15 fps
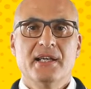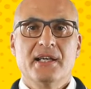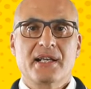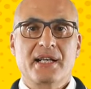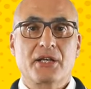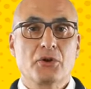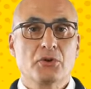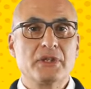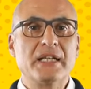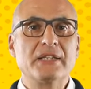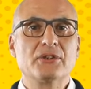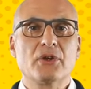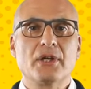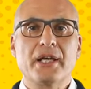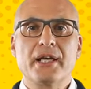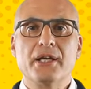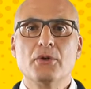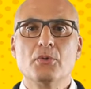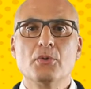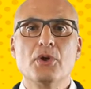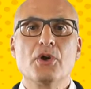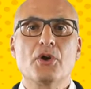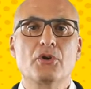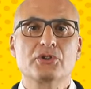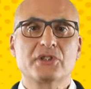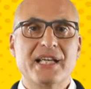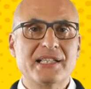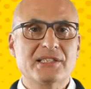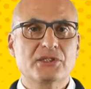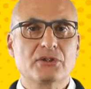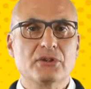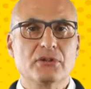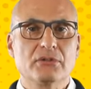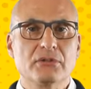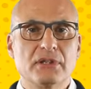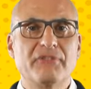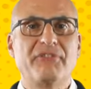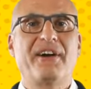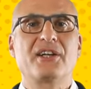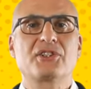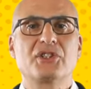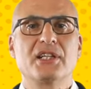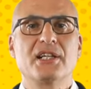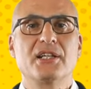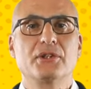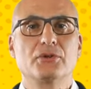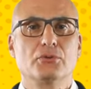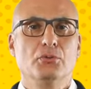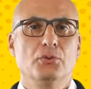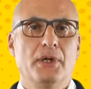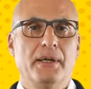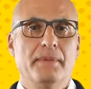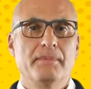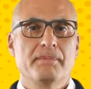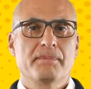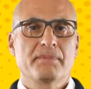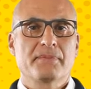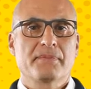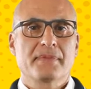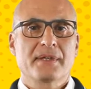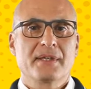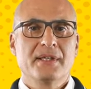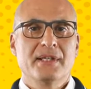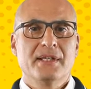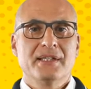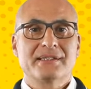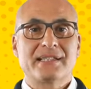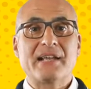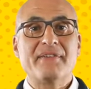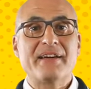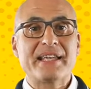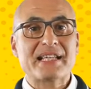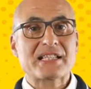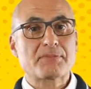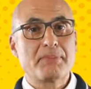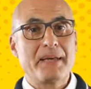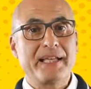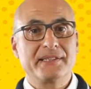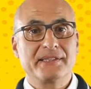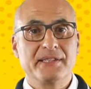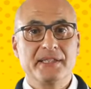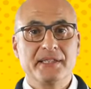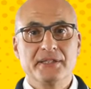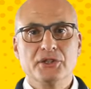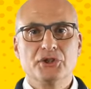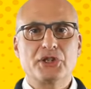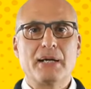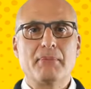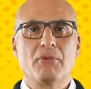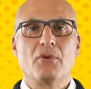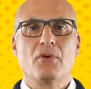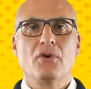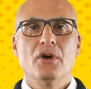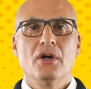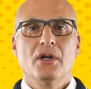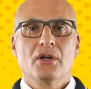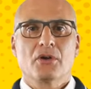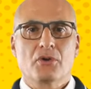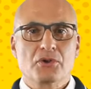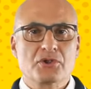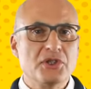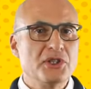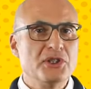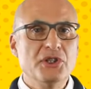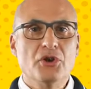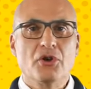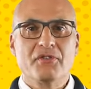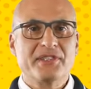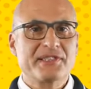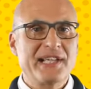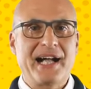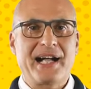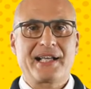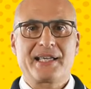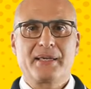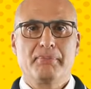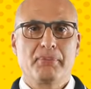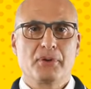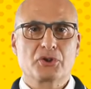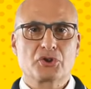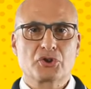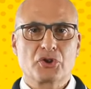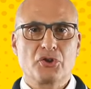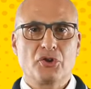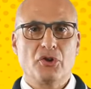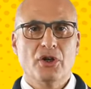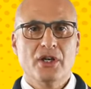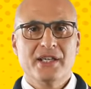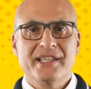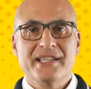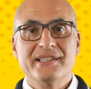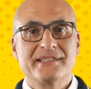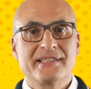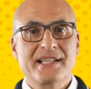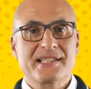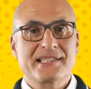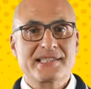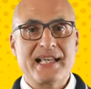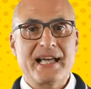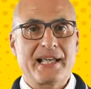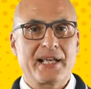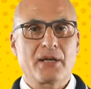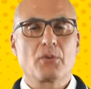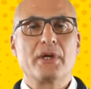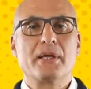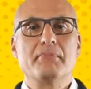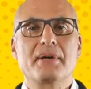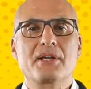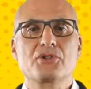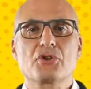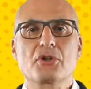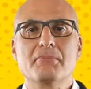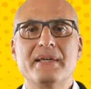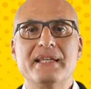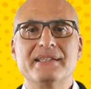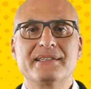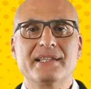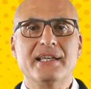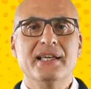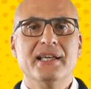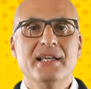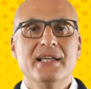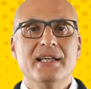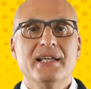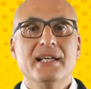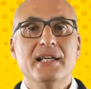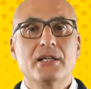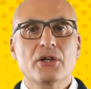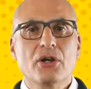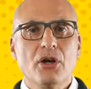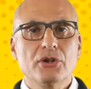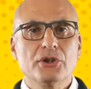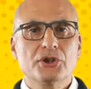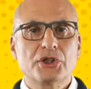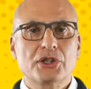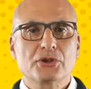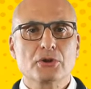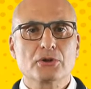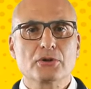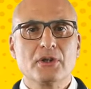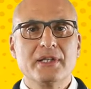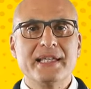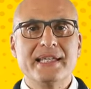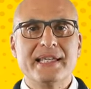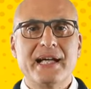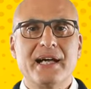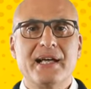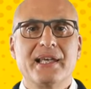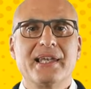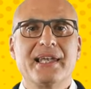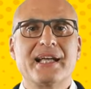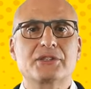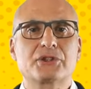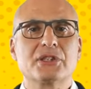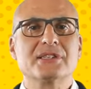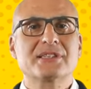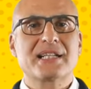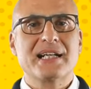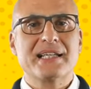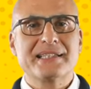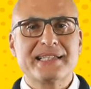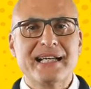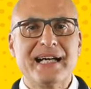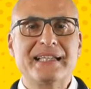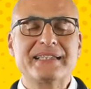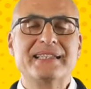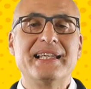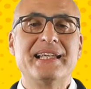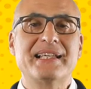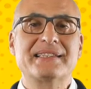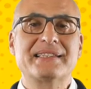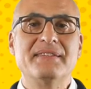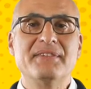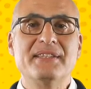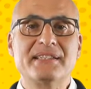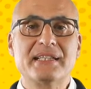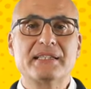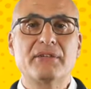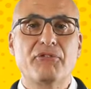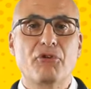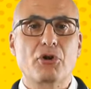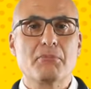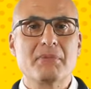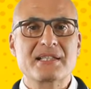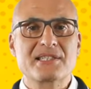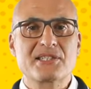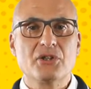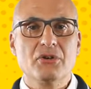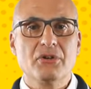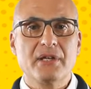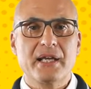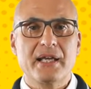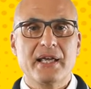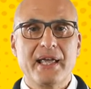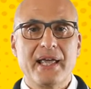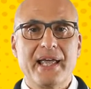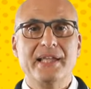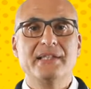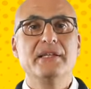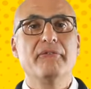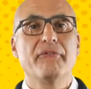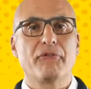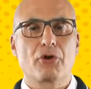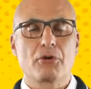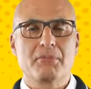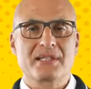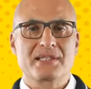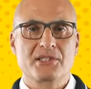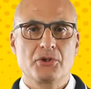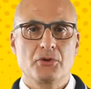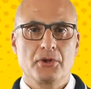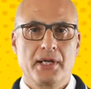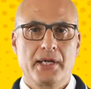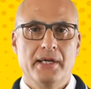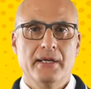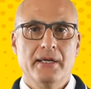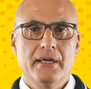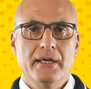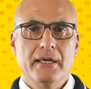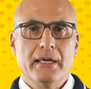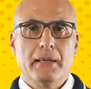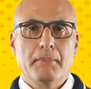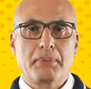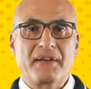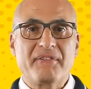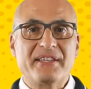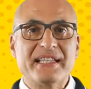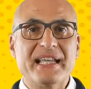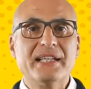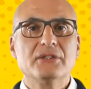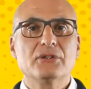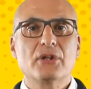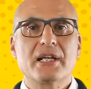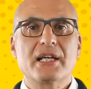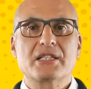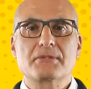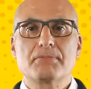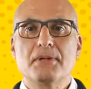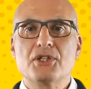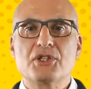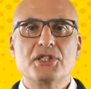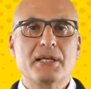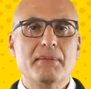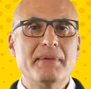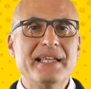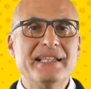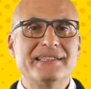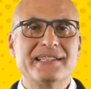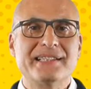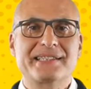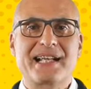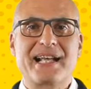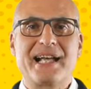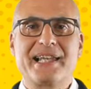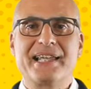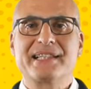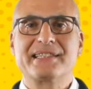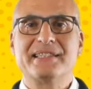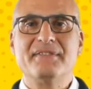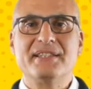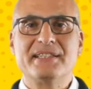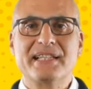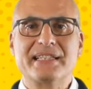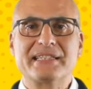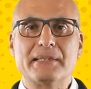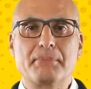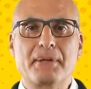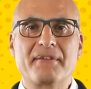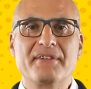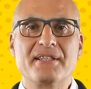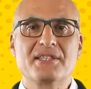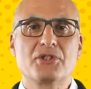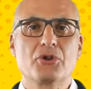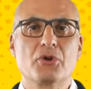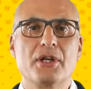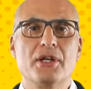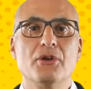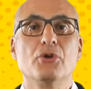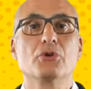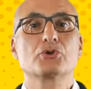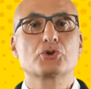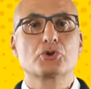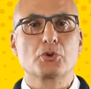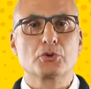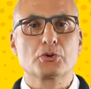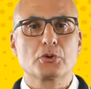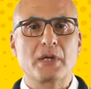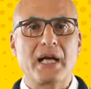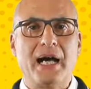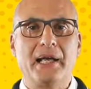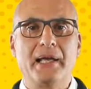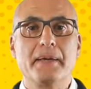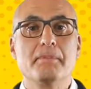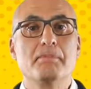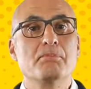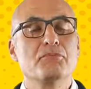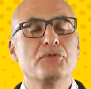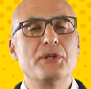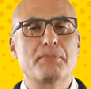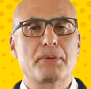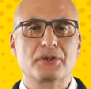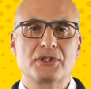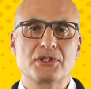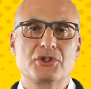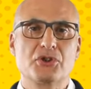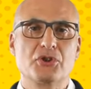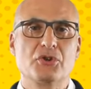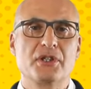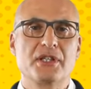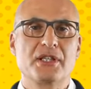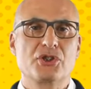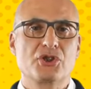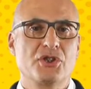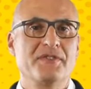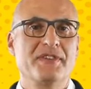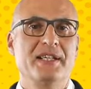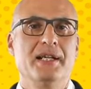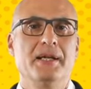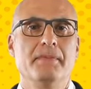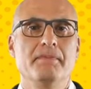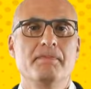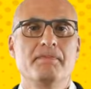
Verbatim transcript: racchiudendole in un unico testo di facile lettura. Tra i vari aspetti, diciamo così, di novità che possono interessare qui maggiormente, il codice sottolinea la centralità delle attività di formazione e di informazione, prevedendole esplicitamente tra le attività di prevenzione non strutturale di protezione civile.